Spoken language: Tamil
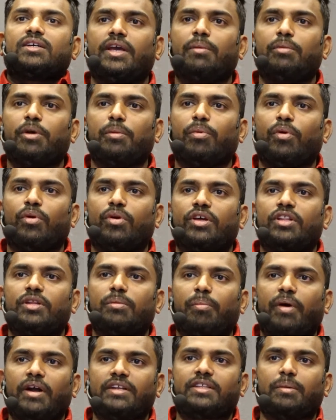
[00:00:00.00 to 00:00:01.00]
எப்படி
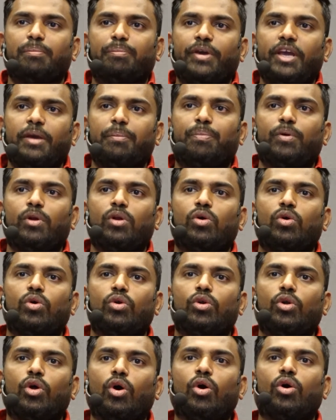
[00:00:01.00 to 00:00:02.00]
போட்டிருக்குது பட் த பீப்புள் ஹூ
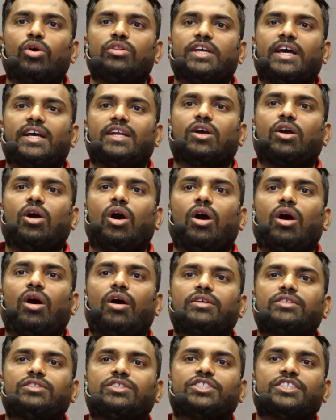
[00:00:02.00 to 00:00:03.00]
நோ தர்
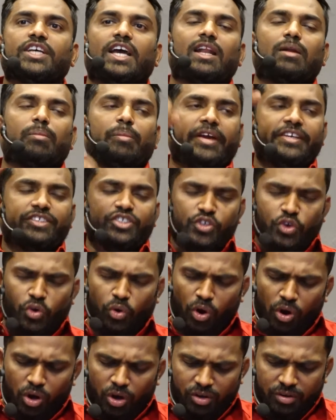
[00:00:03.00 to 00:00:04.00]
காட் ஷால் பி
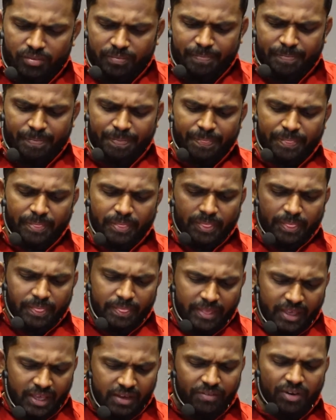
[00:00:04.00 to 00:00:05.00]
ஸ்ட்ராங்
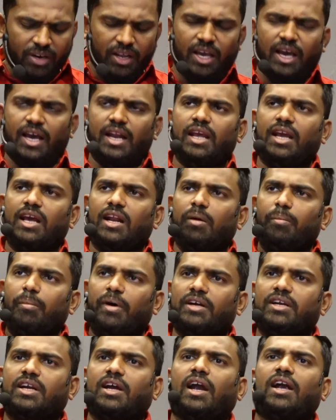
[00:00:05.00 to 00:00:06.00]
தேவனை அறிகிற
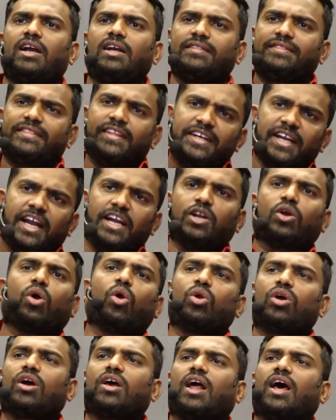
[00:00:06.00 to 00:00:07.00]
மக்கள் திடன்
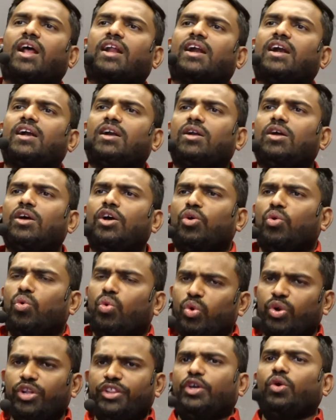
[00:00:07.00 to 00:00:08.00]
கொள்கிறார்கள்
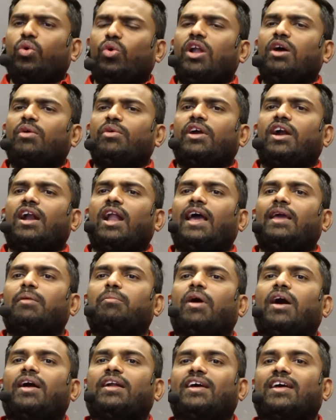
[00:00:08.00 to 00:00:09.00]
உறுதி உள்ளவர்களாய்
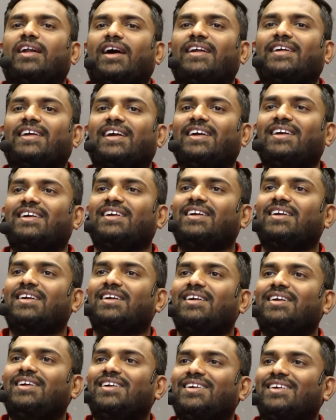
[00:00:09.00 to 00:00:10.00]
மாறுகிறார்கள்
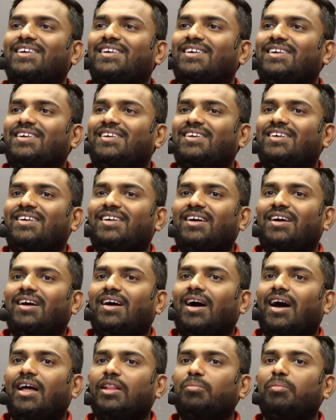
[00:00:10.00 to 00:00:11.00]

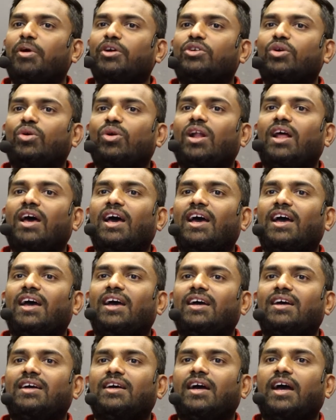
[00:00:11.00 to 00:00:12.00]
அது மட்டும் இல்லை
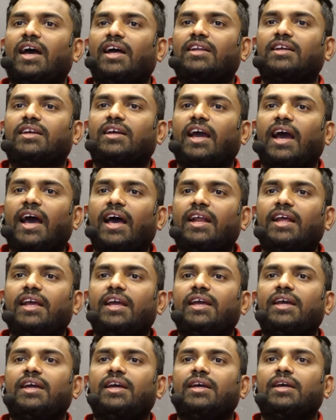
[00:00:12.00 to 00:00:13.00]
அண்ட் கேரி
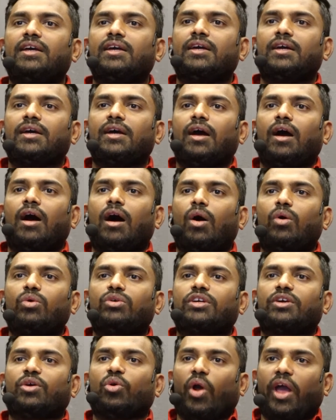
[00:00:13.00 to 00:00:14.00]

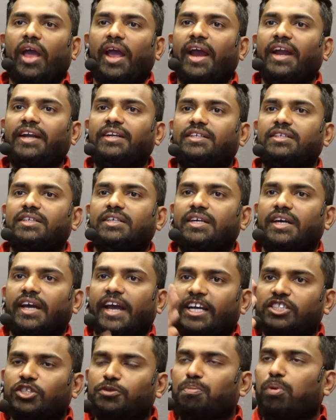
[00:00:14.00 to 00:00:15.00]
அவுட் கிரேட்
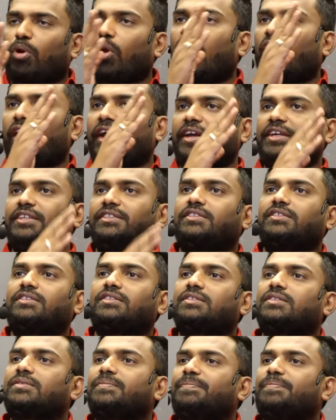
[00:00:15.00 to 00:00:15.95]
எக்ஸ்ப்ளாய்ட்ஸ்